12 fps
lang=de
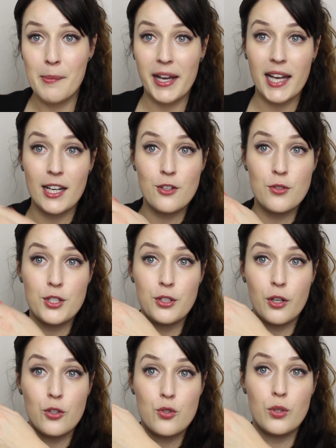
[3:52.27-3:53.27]
Man kann natürlich
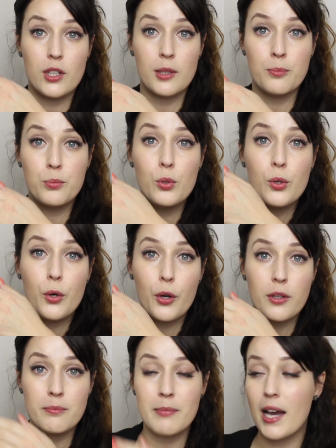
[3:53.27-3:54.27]
noch einen schöneren
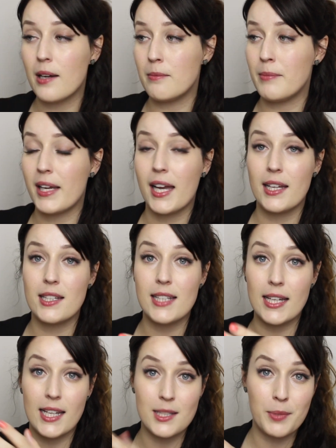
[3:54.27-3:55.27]
Buchrücken machen, man kann es
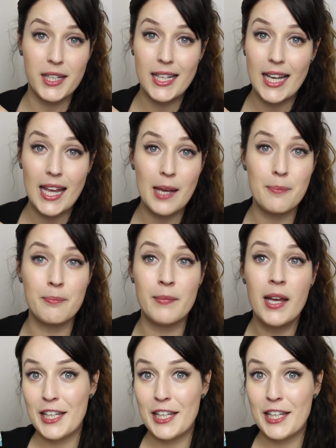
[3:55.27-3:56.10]
anders bekleben.